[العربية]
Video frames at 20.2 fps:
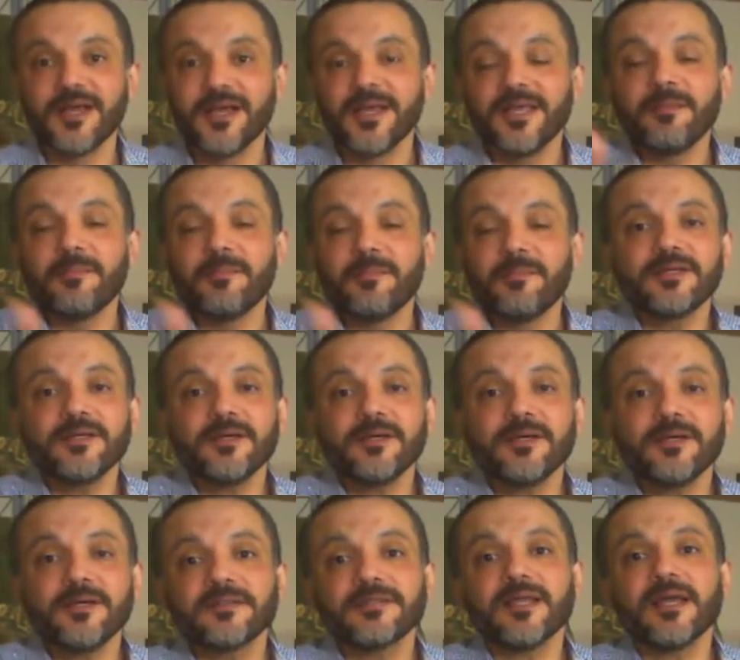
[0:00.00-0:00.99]
يبقى
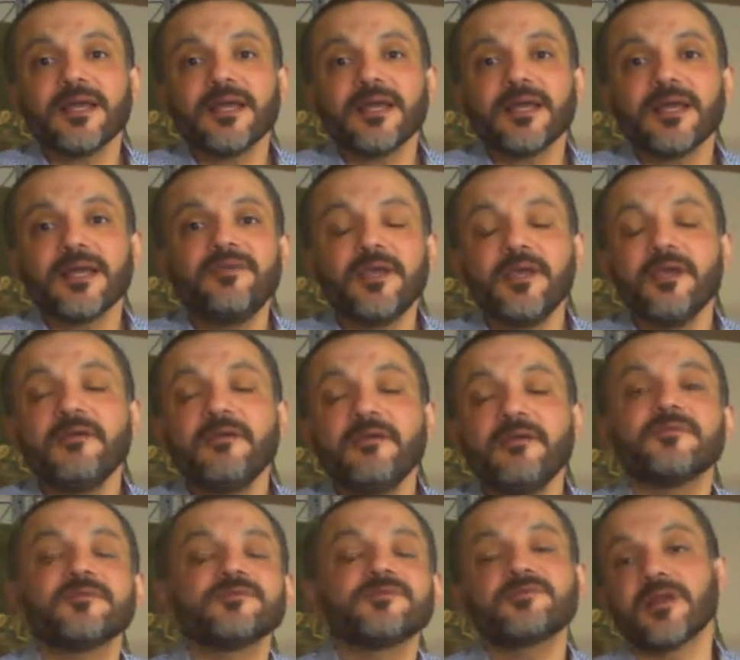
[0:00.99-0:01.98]
تقدر تعمل فيه
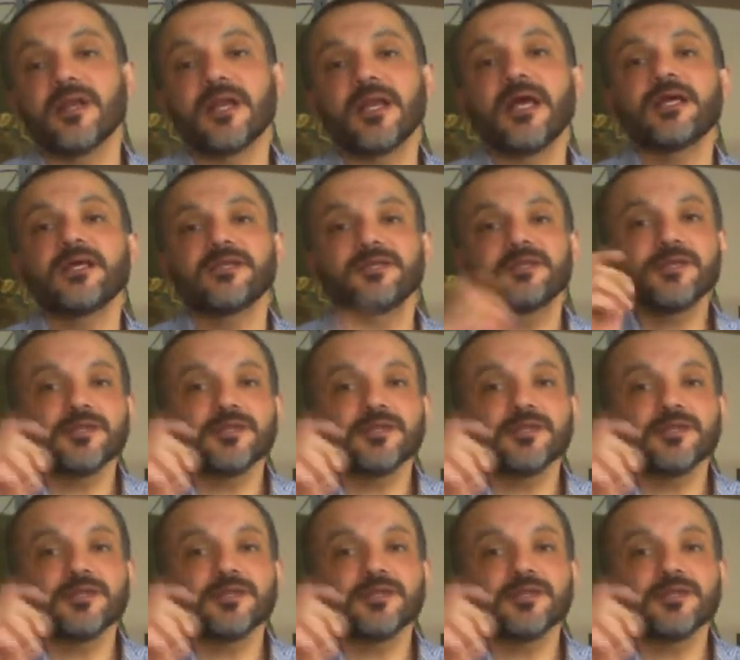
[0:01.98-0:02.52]
انفلونس ولا لا